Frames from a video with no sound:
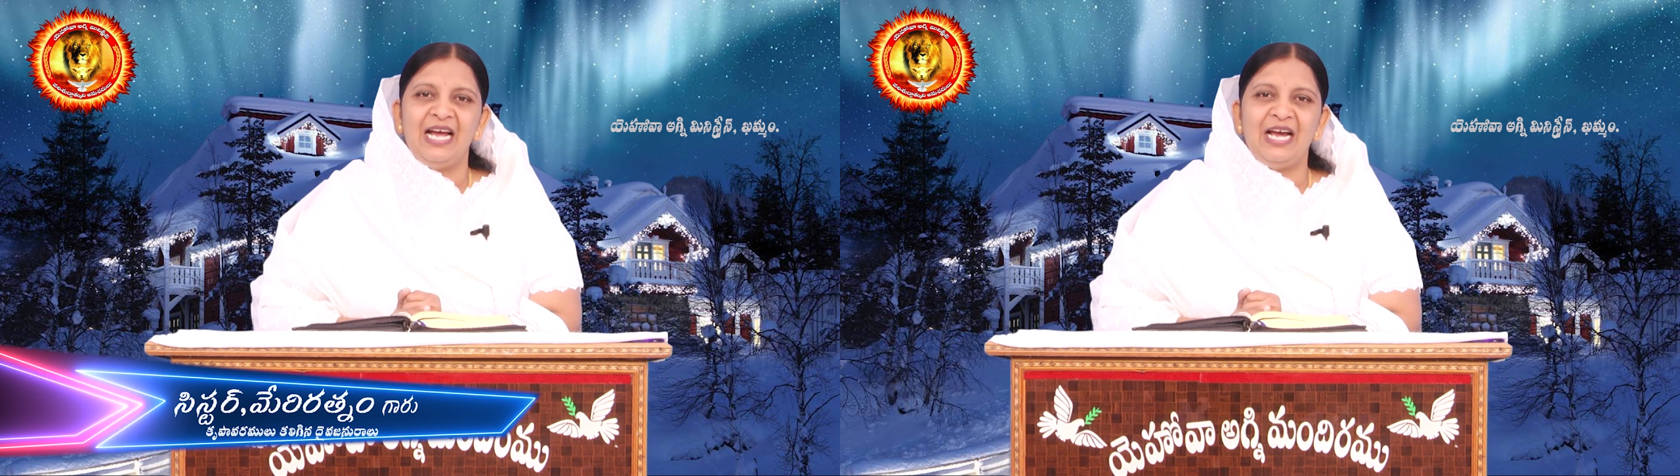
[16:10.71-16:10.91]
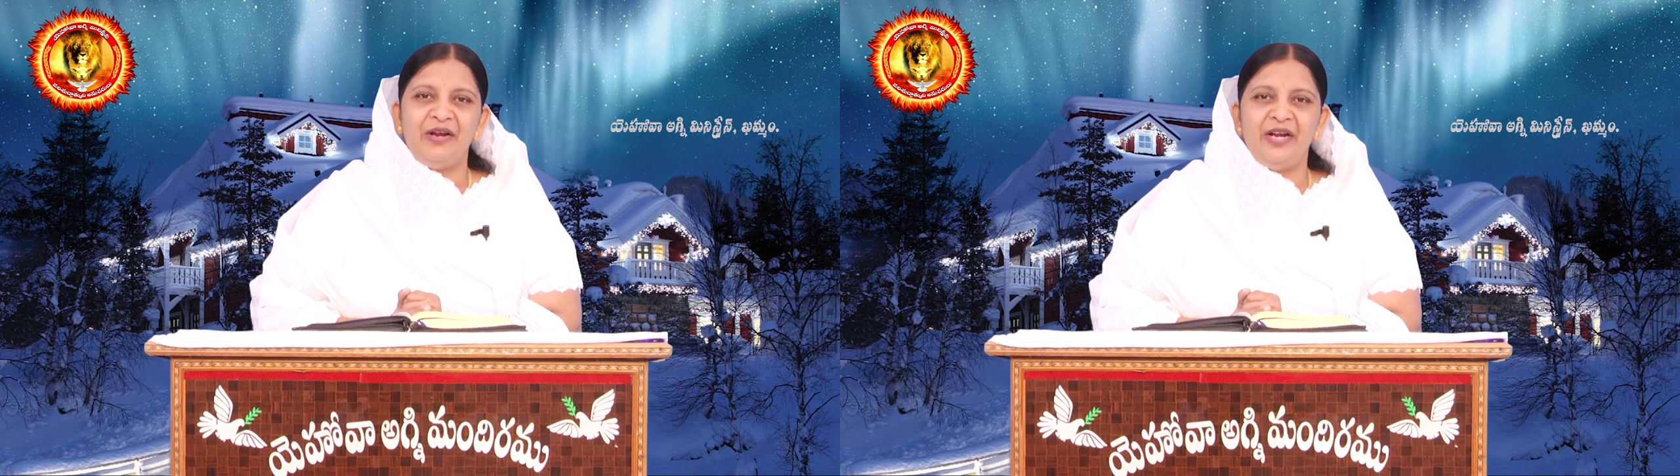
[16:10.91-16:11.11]

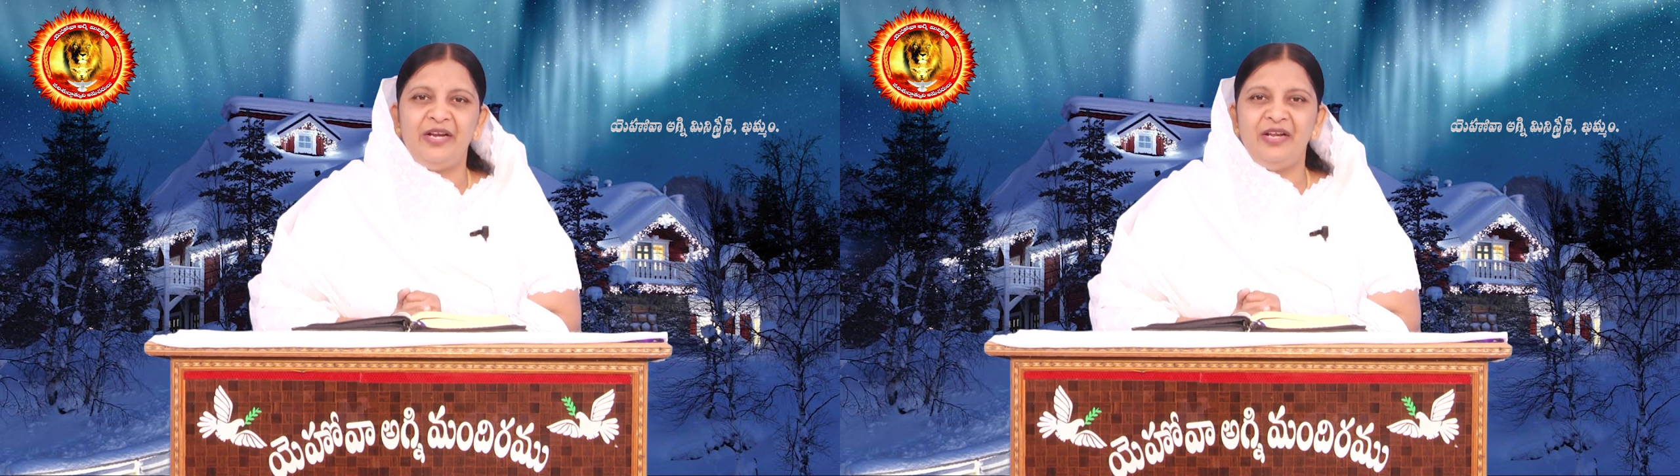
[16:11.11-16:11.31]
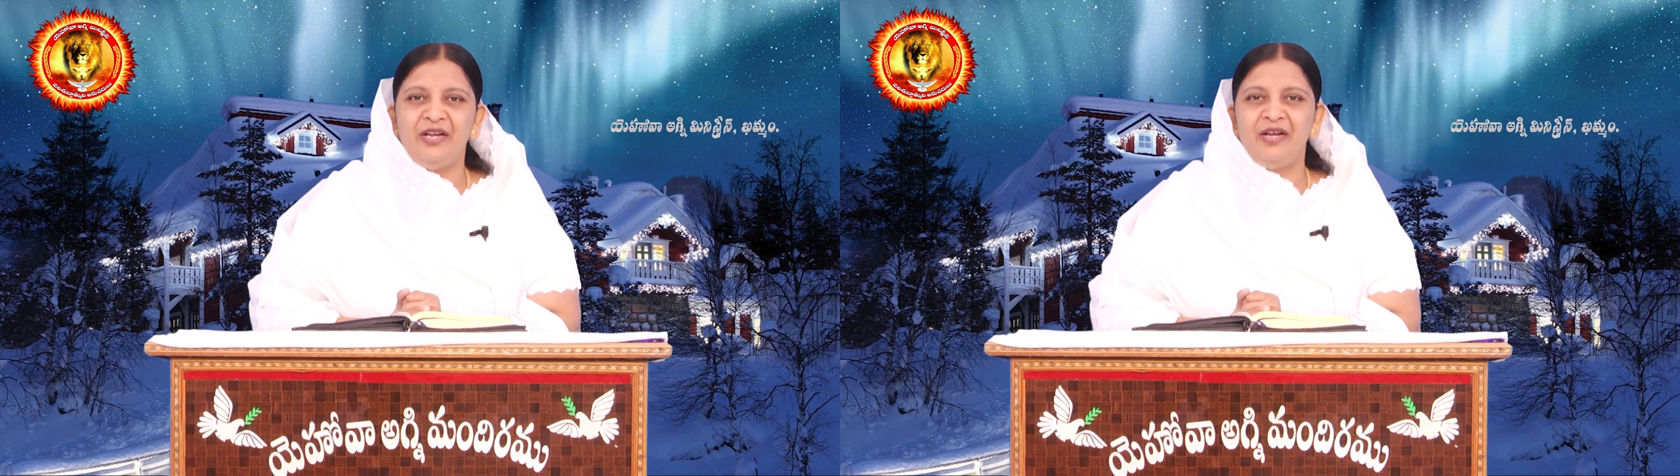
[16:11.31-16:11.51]
ఆ
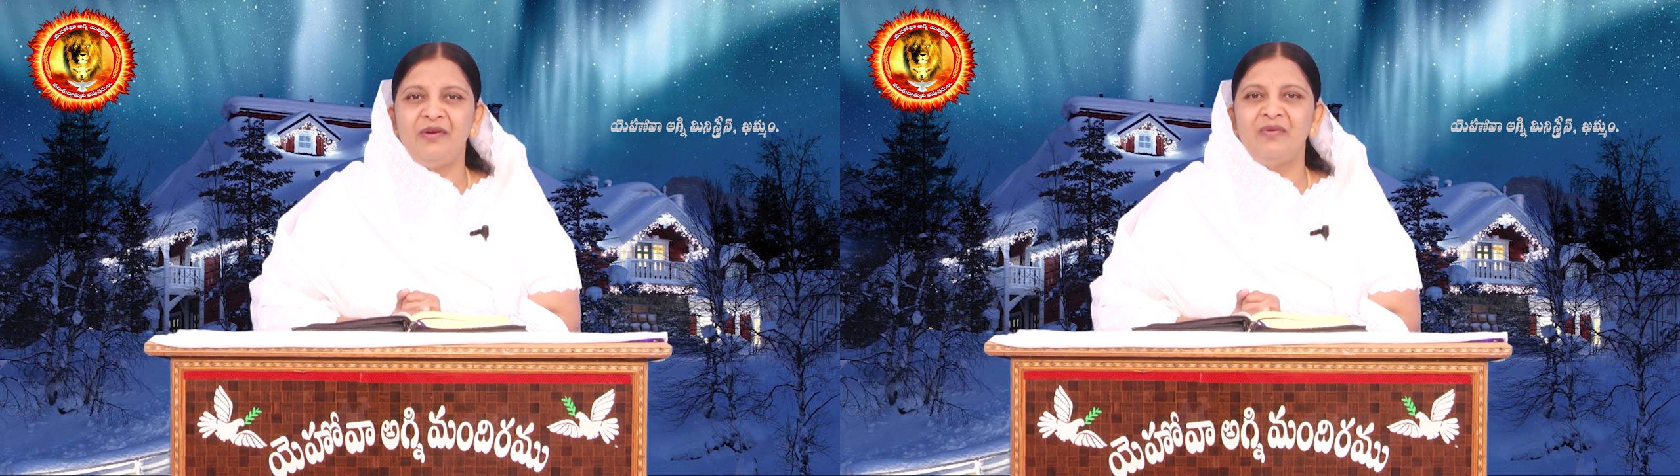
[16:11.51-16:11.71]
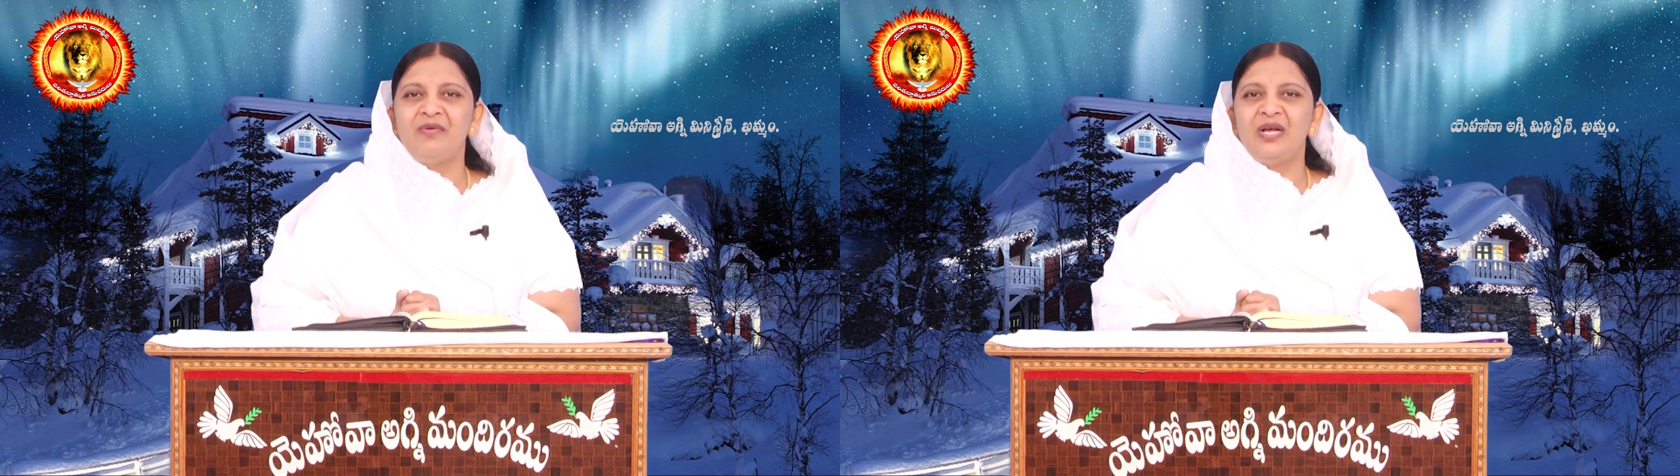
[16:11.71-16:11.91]
రెండు
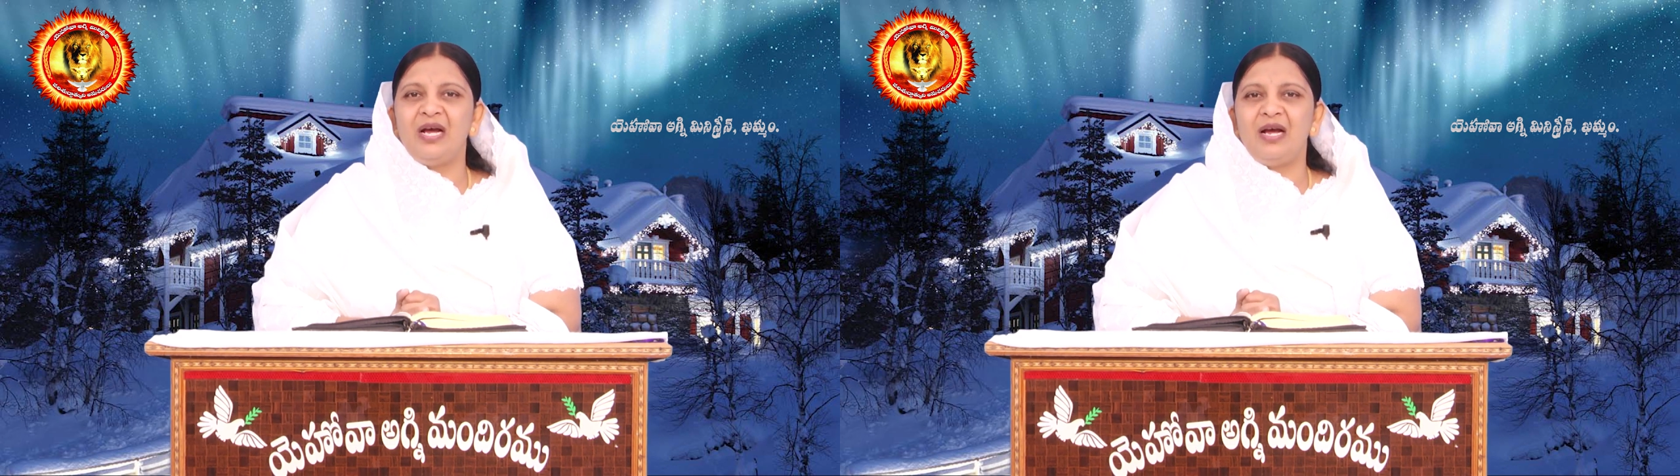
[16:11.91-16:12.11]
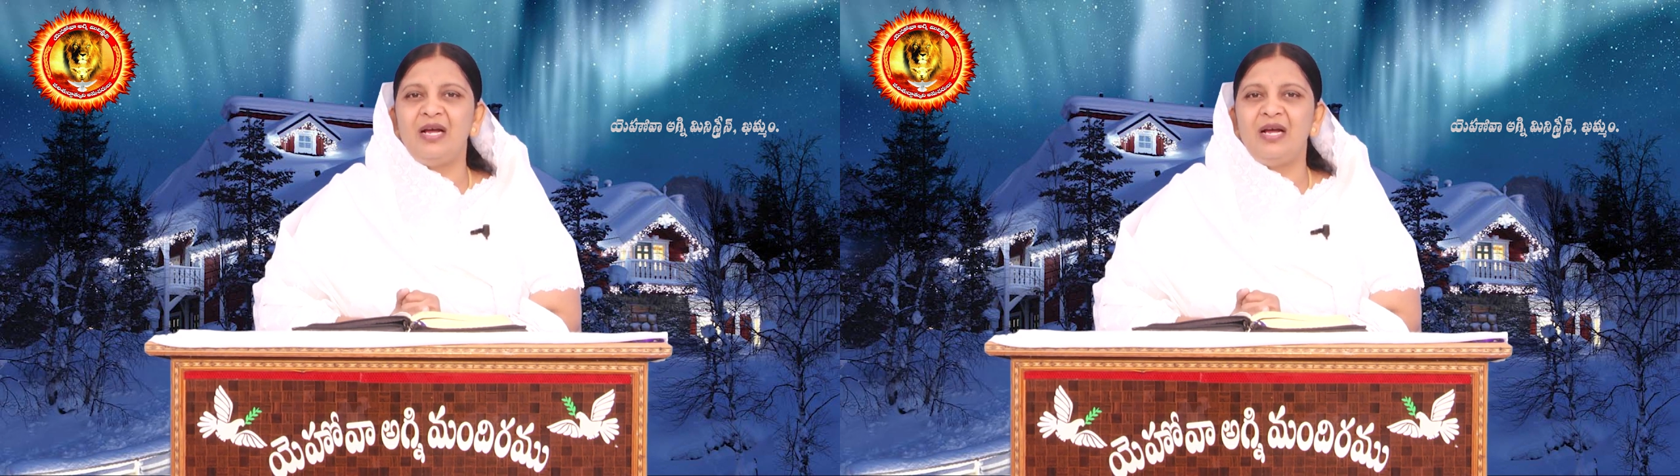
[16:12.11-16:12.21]
నెలలు కూడా